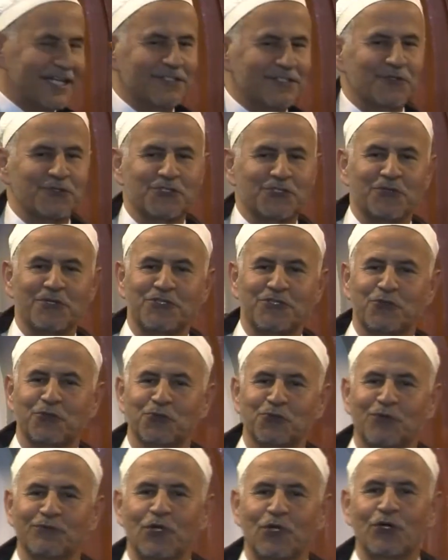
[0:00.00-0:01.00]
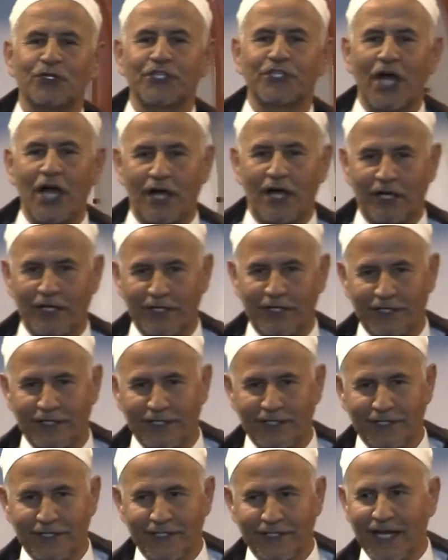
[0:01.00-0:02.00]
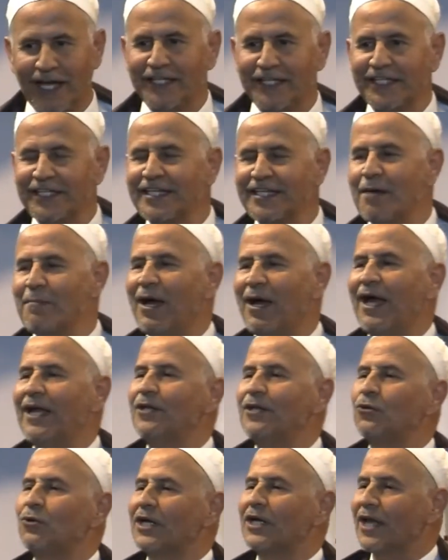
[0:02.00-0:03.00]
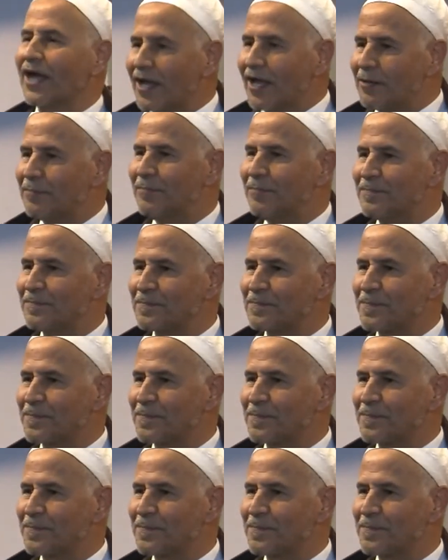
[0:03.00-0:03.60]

لانتونسيون يسو تروف دون الكور النية محلها القلب